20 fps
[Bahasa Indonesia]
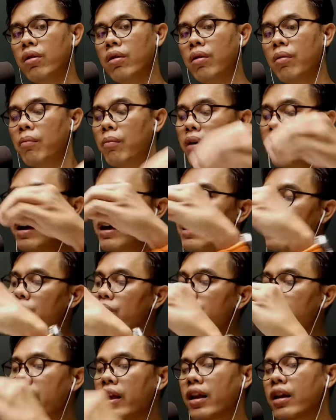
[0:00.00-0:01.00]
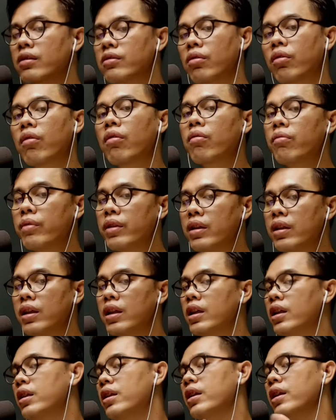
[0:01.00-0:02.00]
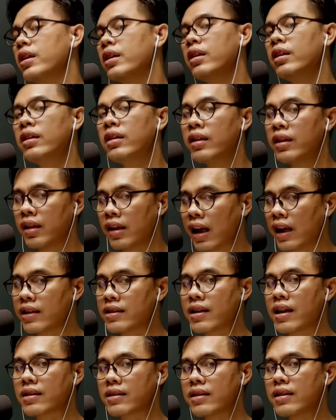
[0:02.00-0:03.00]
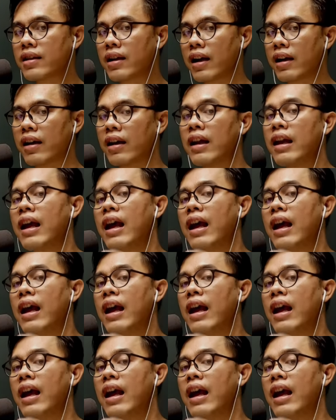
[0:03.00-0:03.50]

Baru di era Jokowi ide ini direalisasikan.